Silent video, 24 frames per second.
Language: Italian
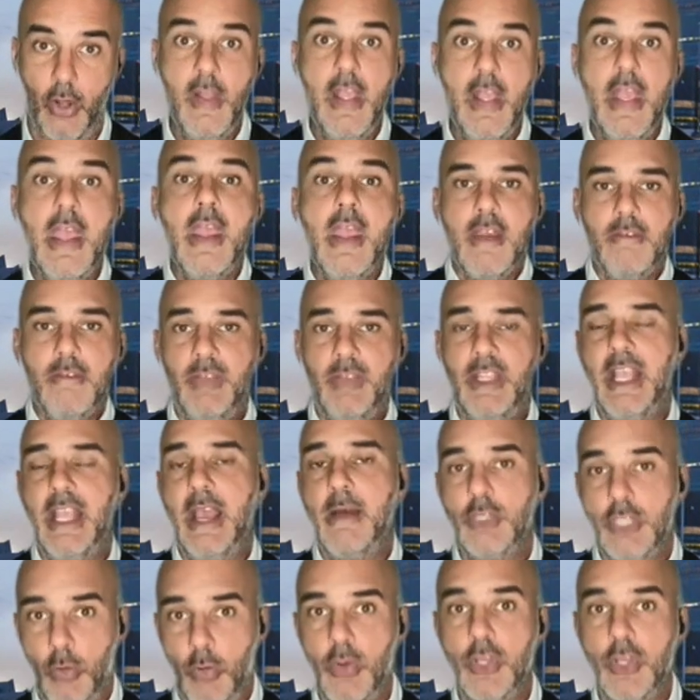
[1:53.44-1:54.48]
Mm,
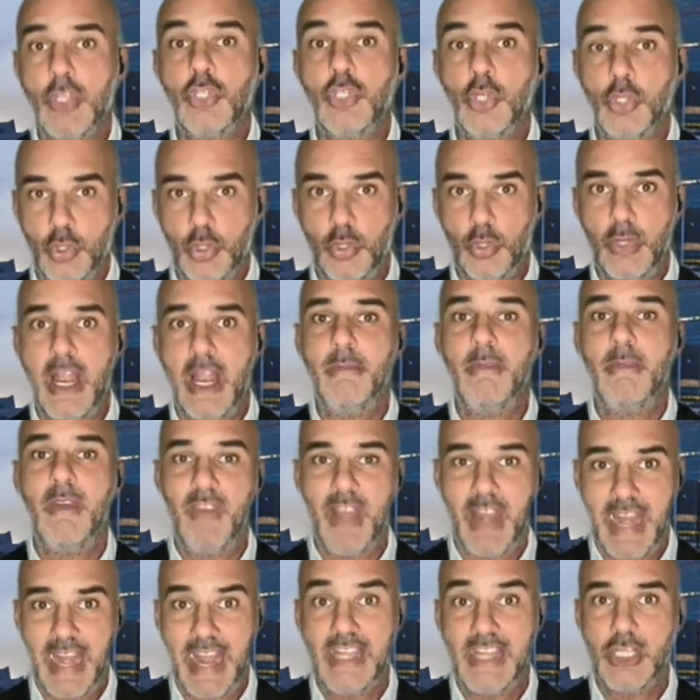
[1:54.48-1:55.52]
Vediamo se questo tsunami
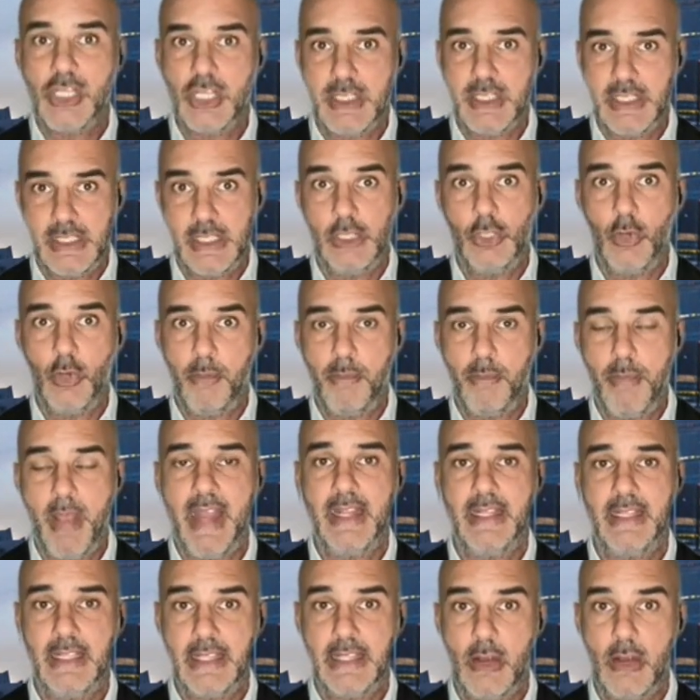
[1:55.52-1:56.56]
verrà gestito
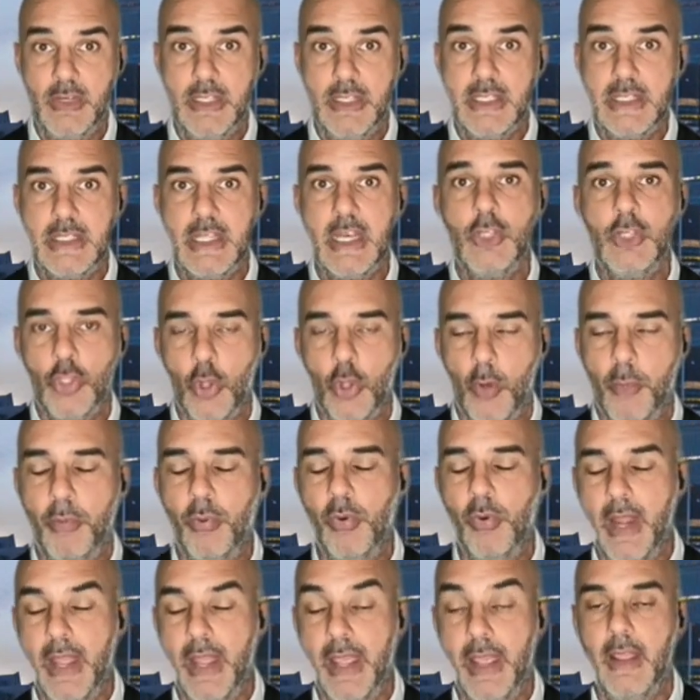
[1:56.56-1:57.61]
bene da Downing Street
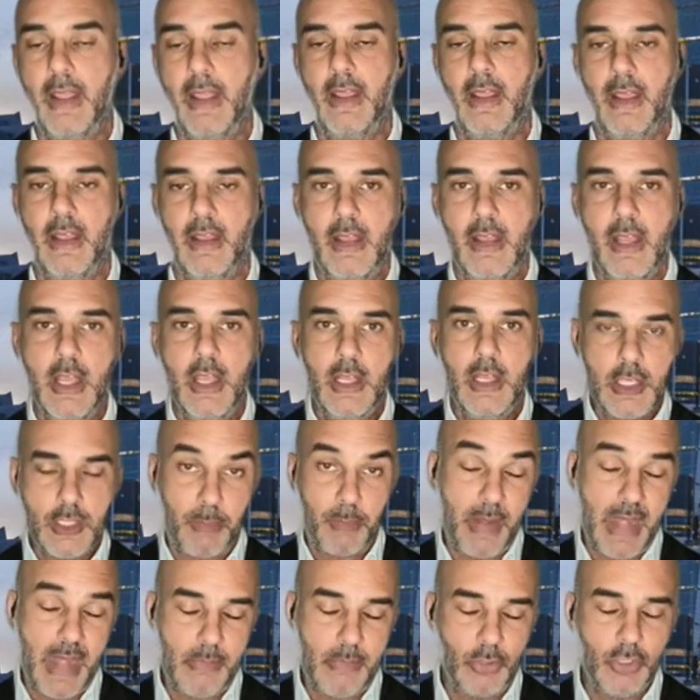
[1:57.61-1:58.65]
oppure
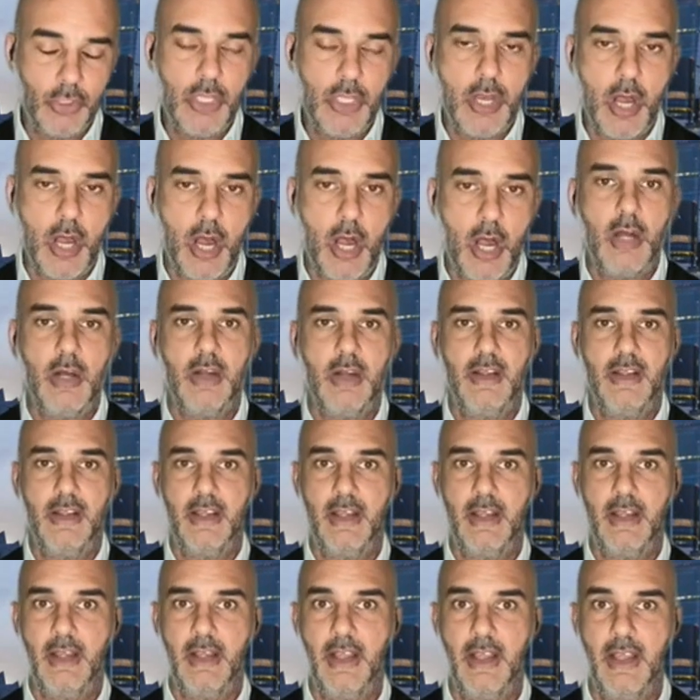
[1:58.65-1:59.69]
speriamo di no,
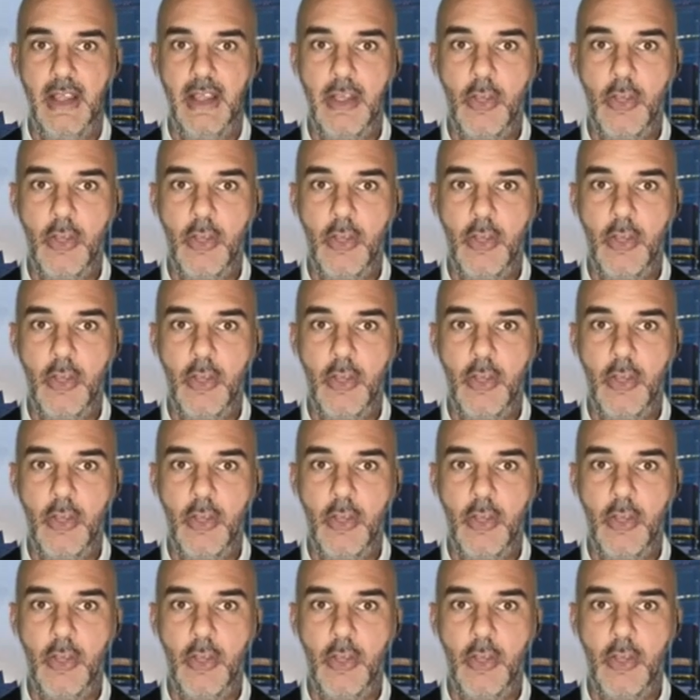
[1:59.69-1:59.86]
eh,